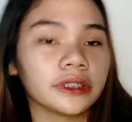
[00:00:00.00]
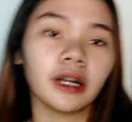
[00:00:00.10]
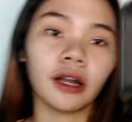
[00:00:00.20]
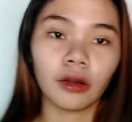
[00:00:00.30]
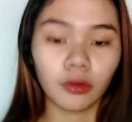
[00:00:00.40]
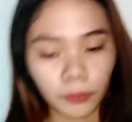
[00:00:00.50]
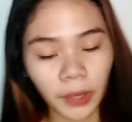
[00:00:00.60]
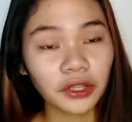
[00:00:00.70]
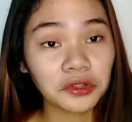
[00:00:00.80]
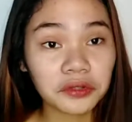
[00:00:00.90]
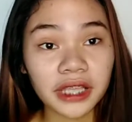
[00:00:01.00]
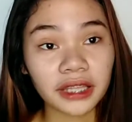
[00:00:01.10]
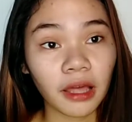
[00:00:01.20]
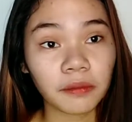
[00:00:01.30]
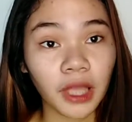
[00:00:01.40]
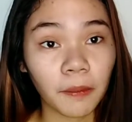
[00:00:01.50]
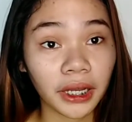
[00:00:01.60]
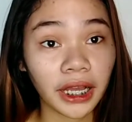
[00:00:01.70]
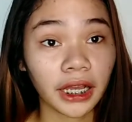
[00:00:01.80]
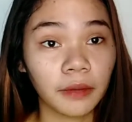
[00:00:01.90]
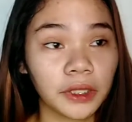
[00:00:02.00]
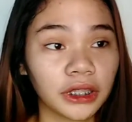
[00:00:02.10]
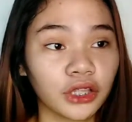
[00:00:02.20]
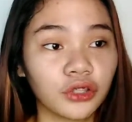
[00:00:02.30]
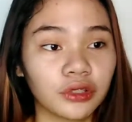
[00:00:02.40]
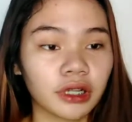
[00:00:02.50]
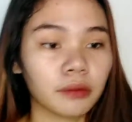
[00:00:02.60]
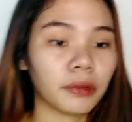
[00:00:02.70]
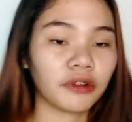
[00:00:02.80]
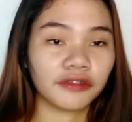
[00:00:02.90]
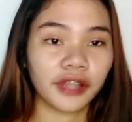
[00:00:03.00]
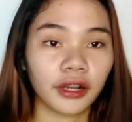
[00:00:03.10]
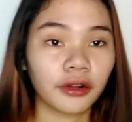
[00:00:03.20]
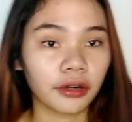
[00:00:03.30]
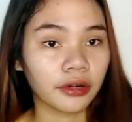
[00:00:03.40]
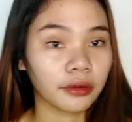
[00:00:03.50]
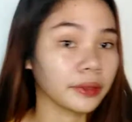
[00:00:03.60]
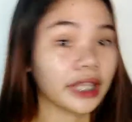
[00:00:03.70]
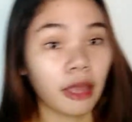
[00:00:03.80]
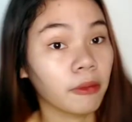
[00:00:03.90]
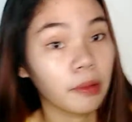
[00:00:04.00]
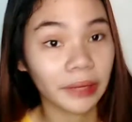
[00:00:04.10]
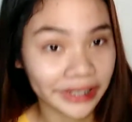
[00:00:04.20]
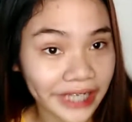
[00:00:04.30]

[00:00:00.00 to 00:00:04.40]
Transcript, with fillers: siya, kung paano yung setup niya pag gagamitin niya siyang pang vlog or whatever man